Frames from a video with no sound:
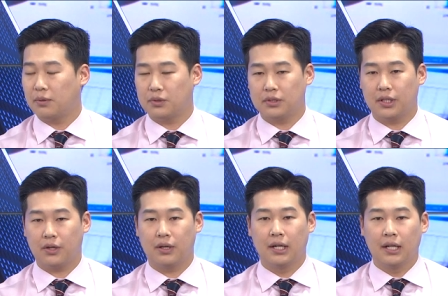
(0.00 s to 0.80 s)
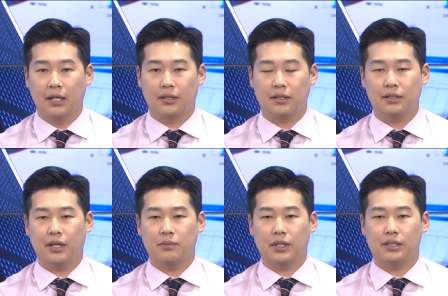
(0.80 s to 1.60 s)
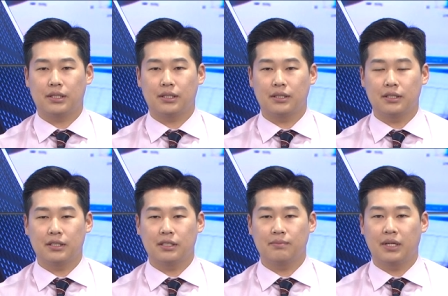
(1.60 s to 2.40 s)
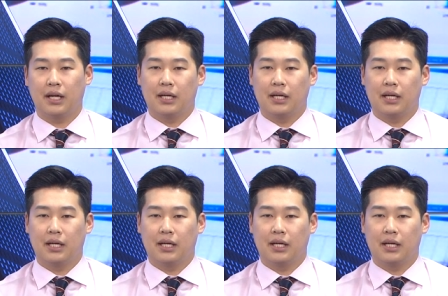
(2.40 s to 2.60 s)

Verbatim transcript: 볼 수 있는데요. 그렇기 때문에 지금